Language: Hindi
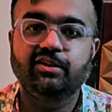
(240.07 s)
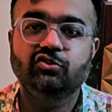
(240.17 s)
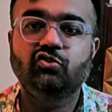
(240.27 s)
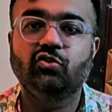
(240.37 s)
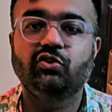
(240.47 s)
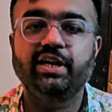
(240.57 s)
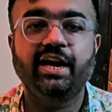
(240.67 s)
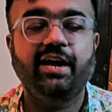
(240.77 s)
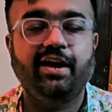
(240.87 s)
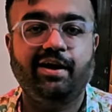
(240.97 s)
ये
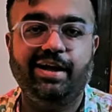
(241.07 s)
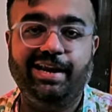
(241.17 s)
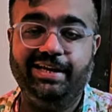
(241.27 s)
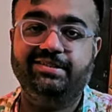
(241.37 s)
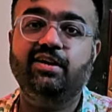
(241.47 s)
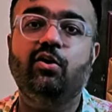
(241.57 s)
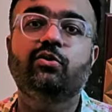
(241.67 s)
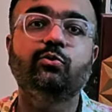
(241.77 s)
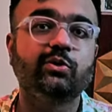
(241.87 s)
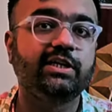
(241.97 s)
एलेक्सा और गूगल के
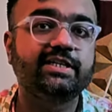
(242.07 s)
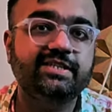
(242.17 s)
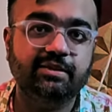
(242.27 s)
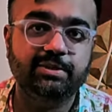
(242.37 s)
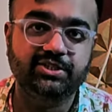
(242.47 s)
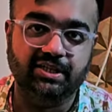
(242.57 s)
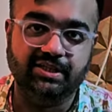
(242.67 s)
साथ भी चलता है